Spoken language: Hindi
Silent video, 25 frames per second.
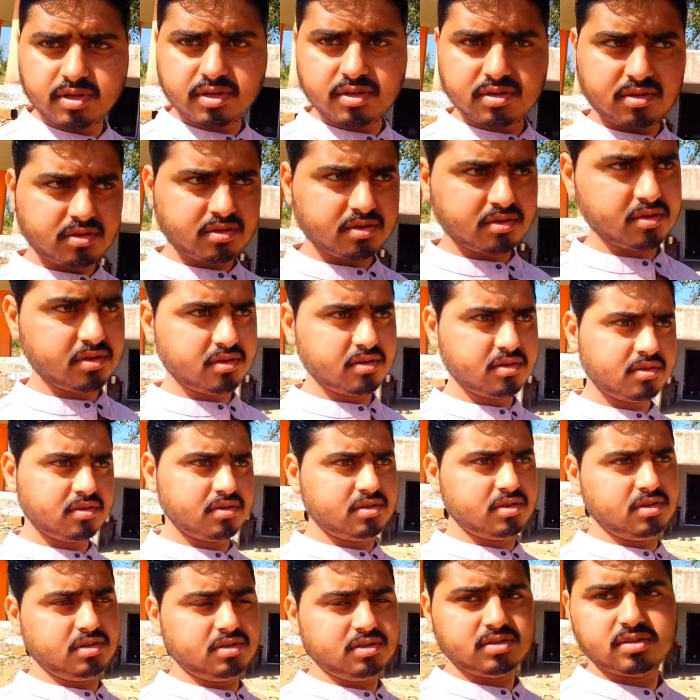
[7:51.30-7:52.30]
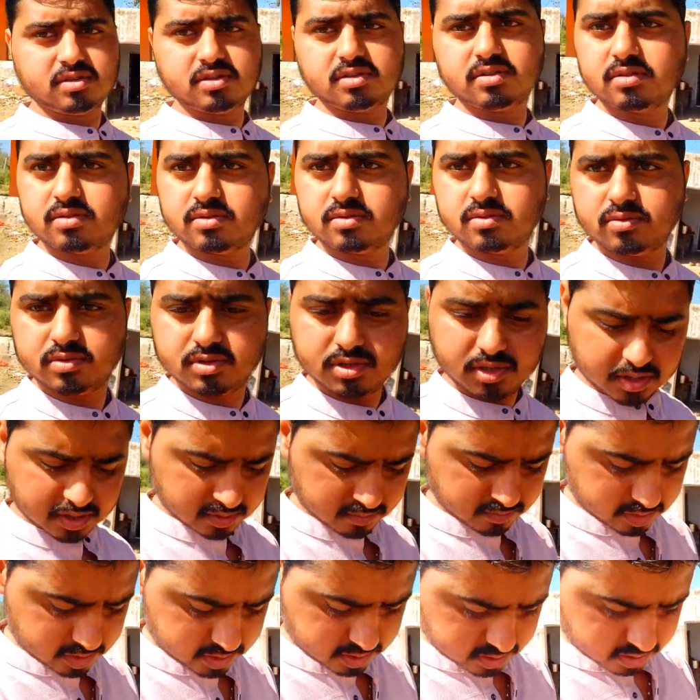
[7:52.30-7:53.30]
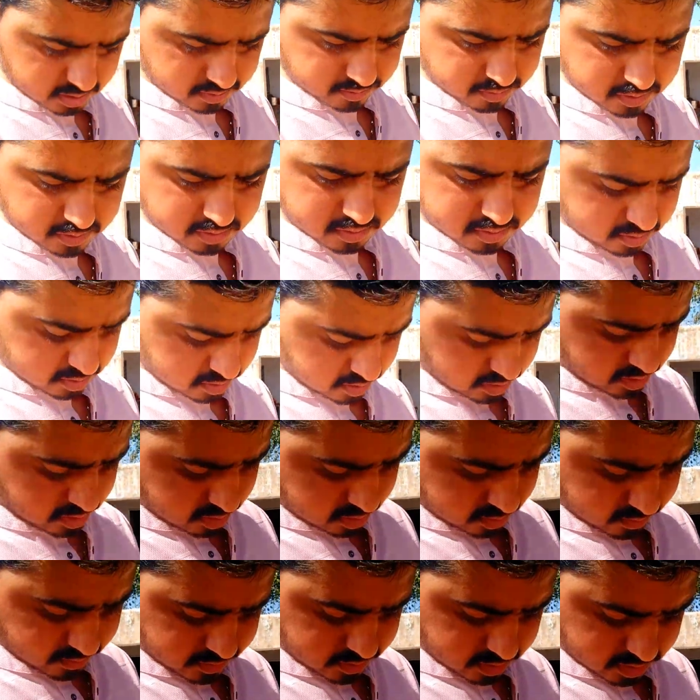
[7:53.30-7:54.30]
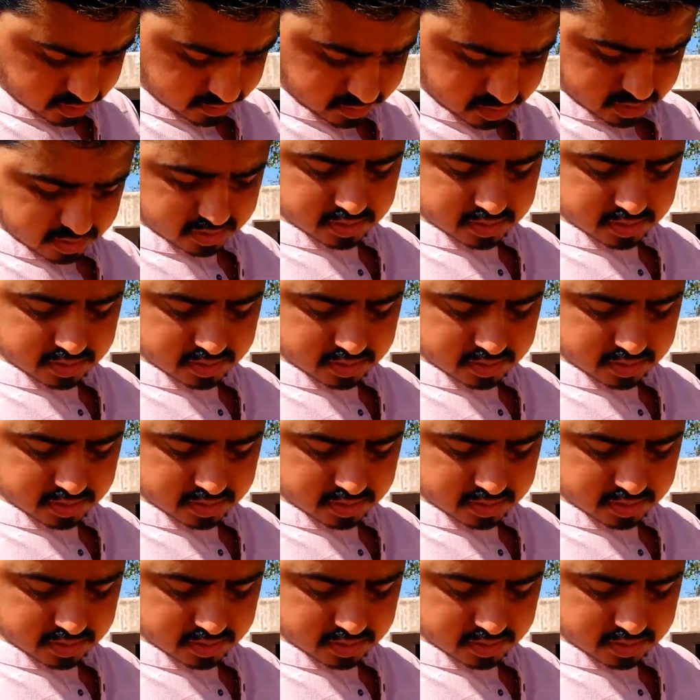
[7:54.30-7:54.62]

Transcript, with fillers: पे ठीक है तो सीधा मिलते हैं आपको कुलदीप के